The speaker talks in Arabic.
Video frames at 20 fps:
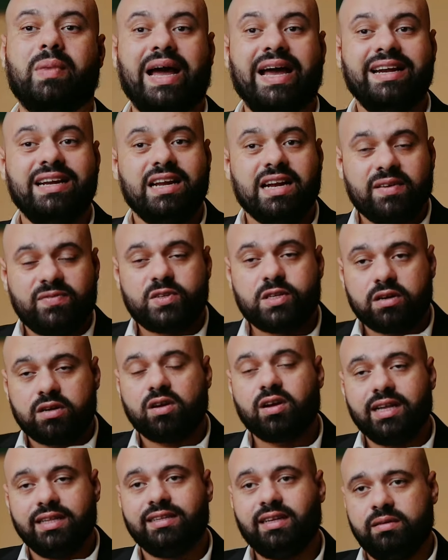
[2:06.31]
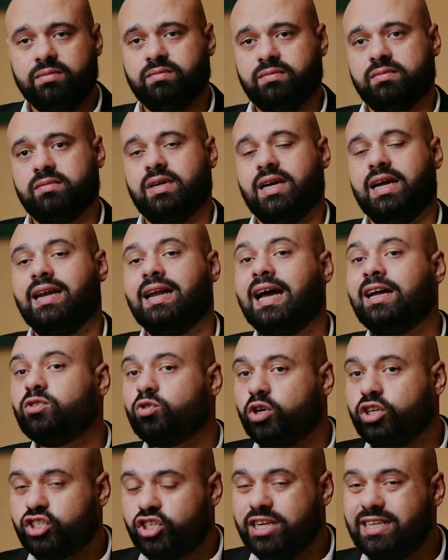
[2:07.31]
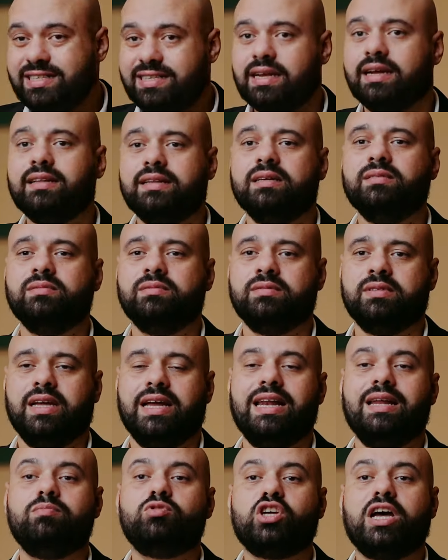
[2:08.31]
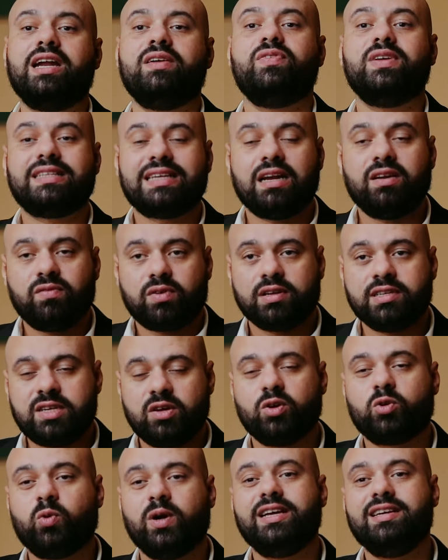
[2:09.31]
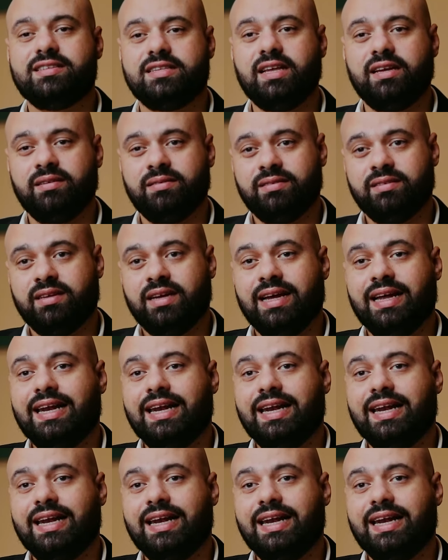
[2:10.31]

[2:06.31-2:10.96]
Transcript: مع ان نفس الراجل ده اللي عنده 20 سنه ده اللي مش عارف يتكلم فرنساوي كويس ده